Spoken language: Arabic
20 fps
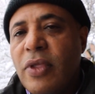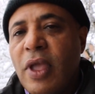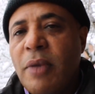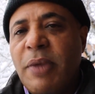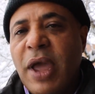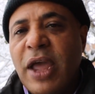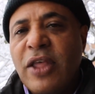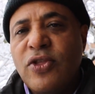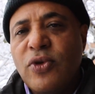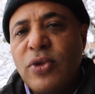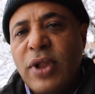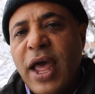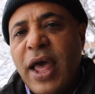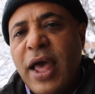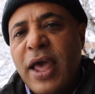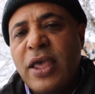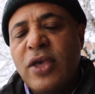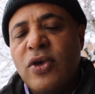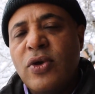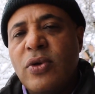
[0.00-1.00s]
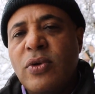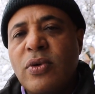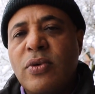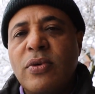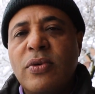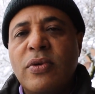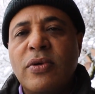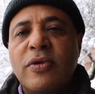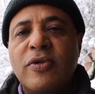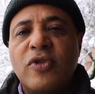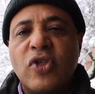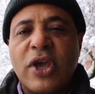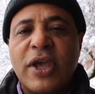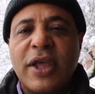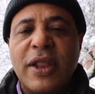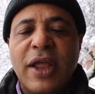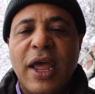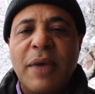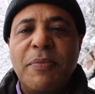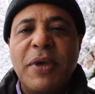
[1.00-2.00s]
بحيث لا
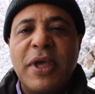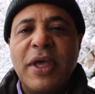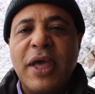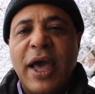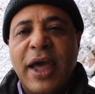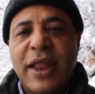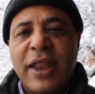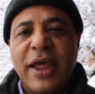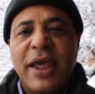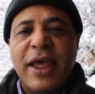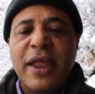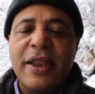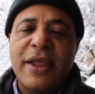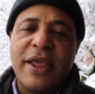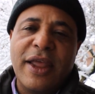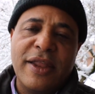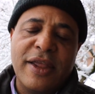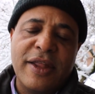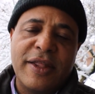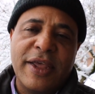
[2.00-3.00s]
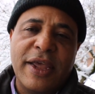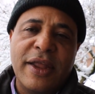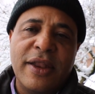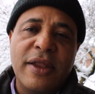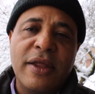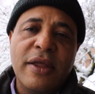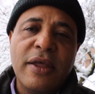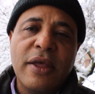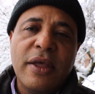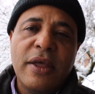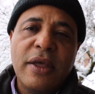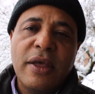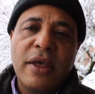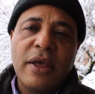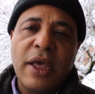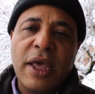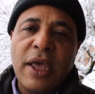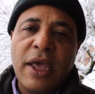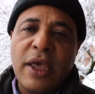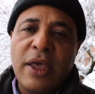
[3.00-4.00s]
يشكل عبء على الكليتين.
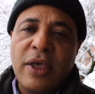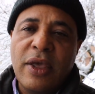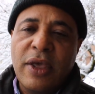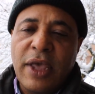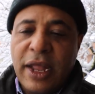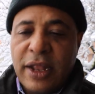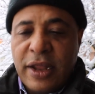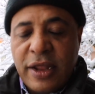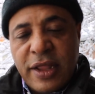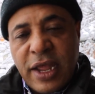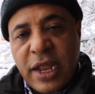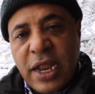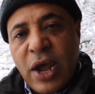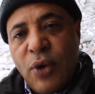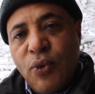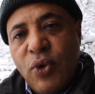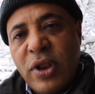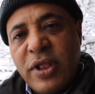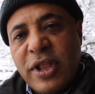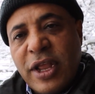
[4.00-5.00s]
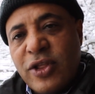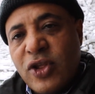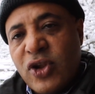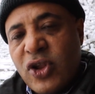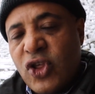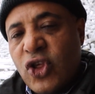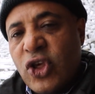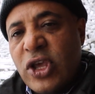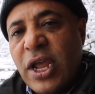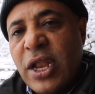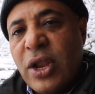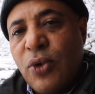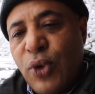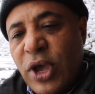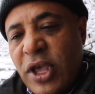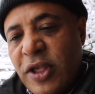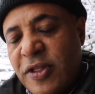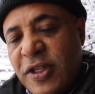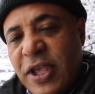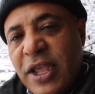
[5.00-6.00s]
آه، يعني تناول تدريجيا
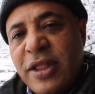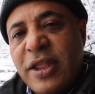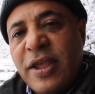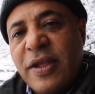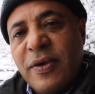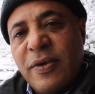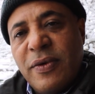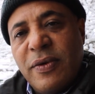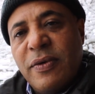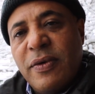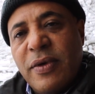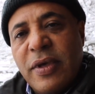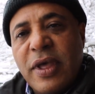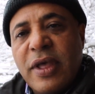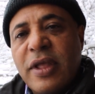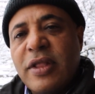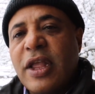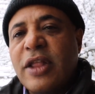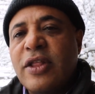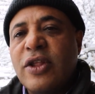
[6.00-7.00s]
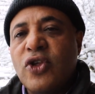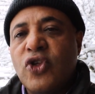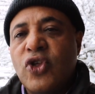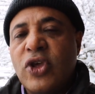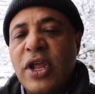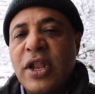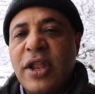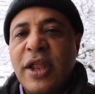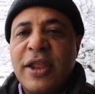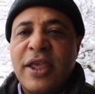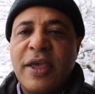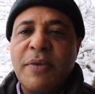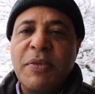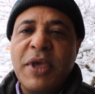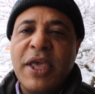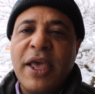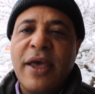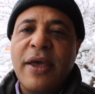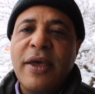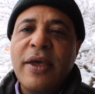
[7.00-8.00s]
ويزيد تدريجيا
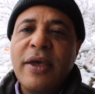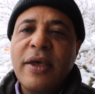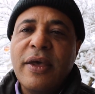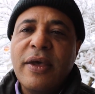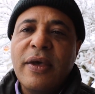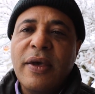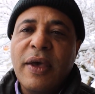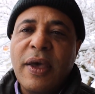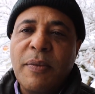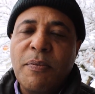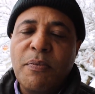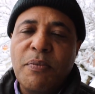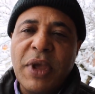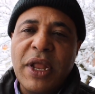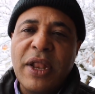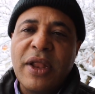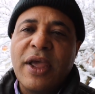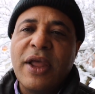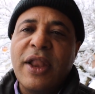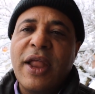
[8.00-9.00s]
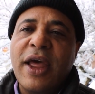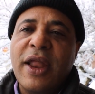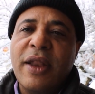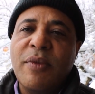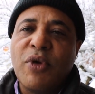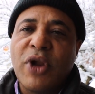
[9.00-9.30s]
الكميه آه، من خلال